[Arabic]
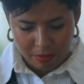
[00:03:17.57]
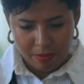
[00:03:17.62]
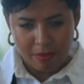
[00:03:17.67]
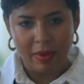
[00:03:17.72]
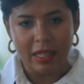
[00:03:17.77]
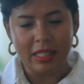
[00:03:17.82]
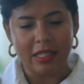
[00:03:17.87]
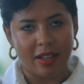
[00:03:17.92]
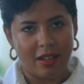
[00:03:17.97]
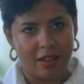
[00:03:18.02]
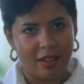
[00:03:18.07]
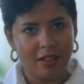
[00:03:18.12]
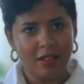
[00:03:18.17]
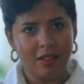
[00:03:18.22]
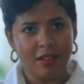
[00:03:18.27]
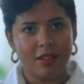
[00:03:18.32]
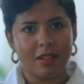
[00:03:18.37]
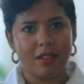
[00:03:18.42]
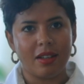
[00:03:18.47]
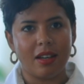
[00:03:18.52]
مثلا
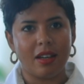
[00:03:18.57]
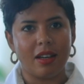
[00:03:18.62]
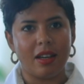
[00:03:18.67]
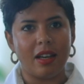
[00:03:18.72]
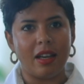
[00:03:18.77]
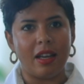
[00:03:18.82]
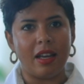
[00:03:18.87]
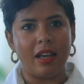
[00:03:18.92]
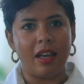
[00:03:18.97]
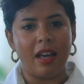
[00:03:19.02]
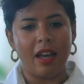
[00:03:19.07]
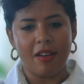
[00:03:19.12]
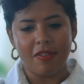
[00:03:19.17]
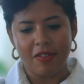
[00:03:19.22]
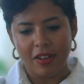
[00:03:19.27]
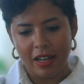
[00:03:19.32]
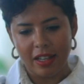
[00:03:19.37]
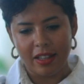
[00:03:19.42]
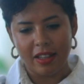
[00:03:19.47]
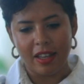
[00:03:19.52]
آه،
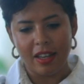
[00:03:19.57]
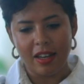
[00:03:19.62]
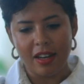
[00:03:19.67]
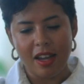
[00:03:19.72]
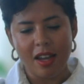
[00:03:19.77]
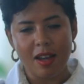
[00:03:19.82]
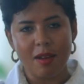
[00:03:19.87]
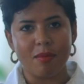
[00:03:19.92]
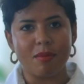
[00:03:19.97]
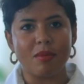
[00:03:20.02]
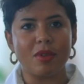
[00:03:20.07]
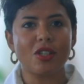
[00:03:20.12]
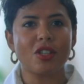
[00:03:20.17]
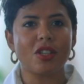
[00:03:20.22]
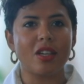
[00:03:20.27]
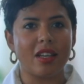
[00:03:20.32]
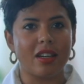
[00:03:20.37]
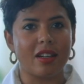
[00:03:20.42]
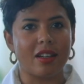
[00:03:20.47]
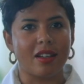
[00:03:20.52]
قفلت هنا
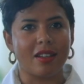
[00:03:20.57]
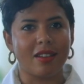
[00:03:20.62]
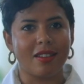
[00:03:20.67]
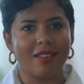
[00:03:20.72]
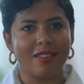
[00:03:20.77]
مش هنا